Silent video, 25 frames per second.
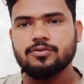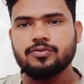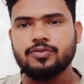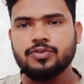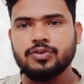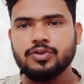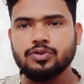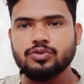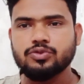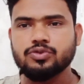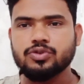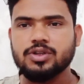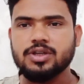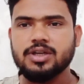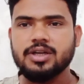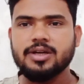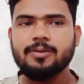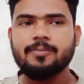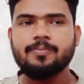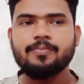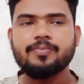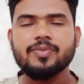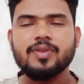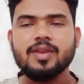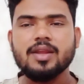फिर जो है
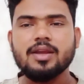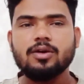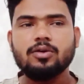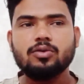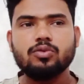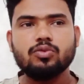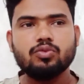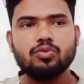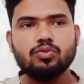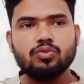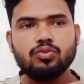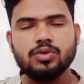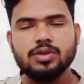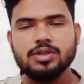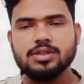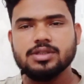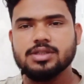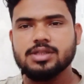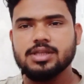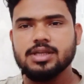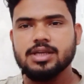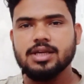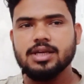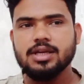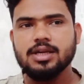
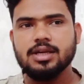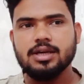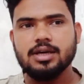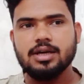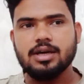उनसे